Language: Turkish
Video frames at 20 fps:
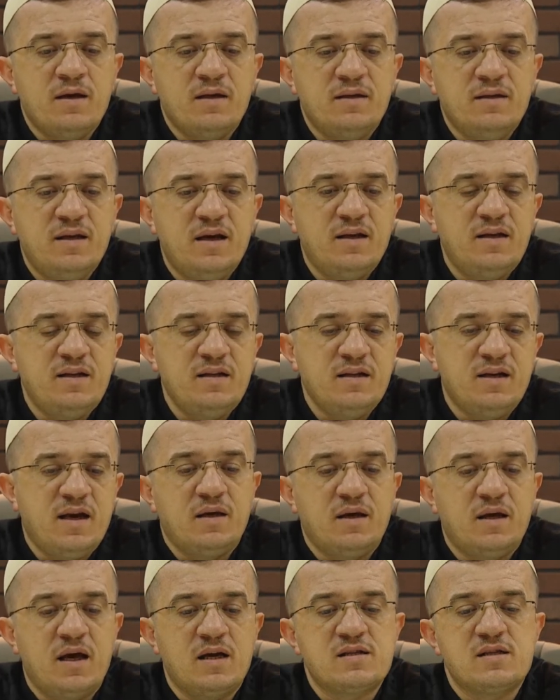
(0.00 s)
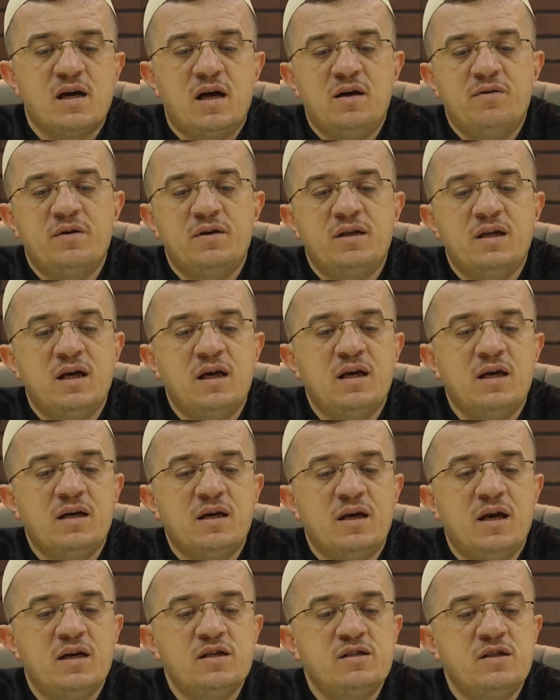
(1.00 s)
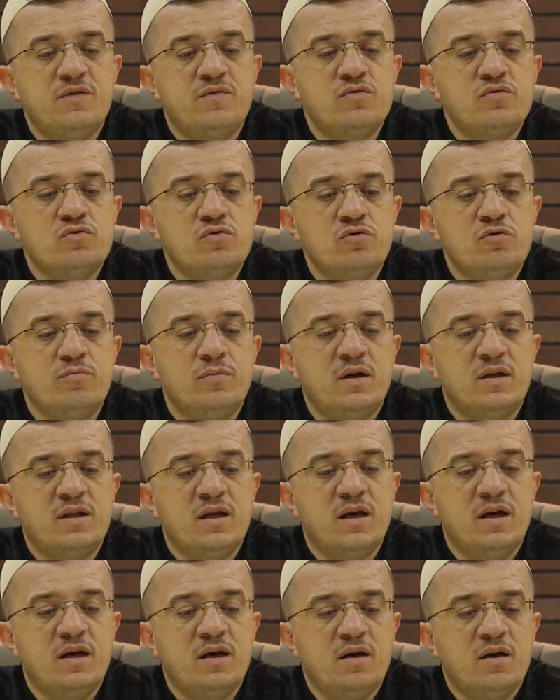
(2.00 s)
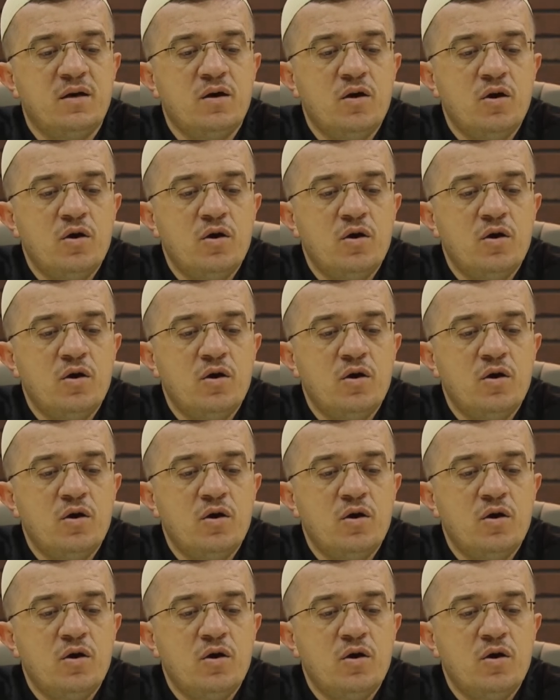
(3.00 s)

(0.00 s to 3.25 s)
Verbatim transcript: derin kesavete, kesif zulmete